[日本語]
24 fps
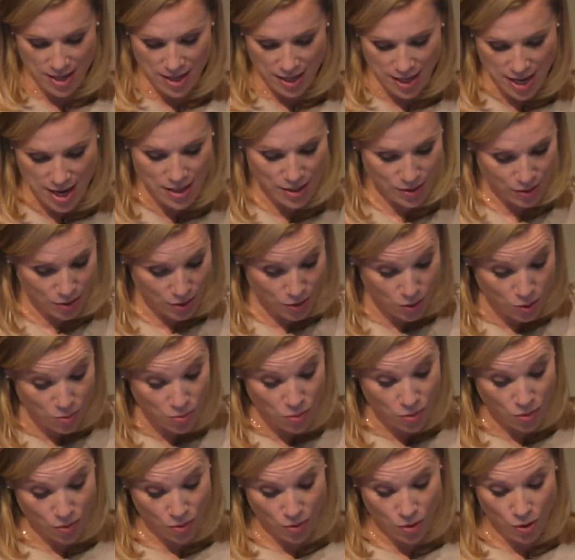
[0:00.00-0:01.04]
が進
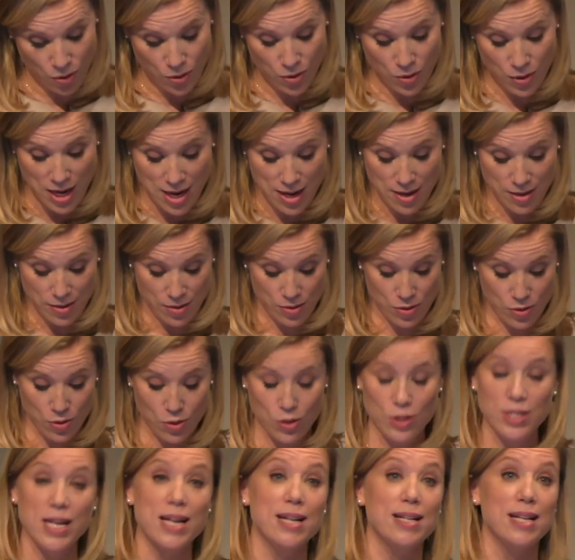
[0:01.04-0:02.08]
むことが
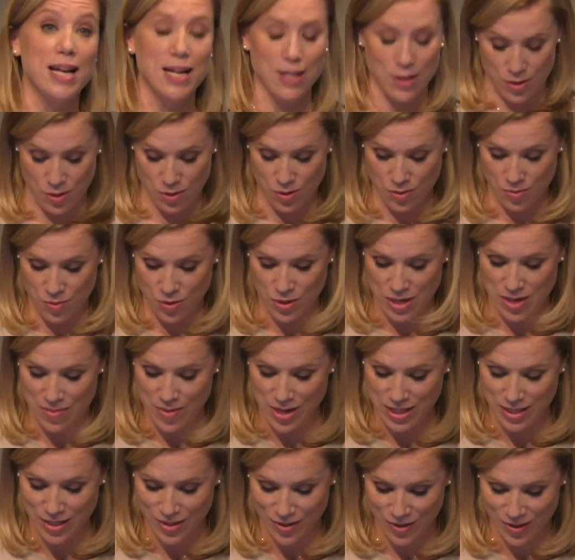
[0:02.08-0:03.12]
当然だと思い
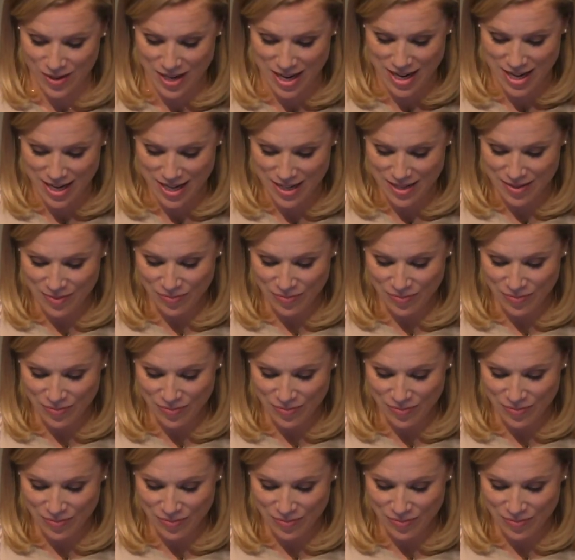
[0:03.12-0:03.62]
ますので、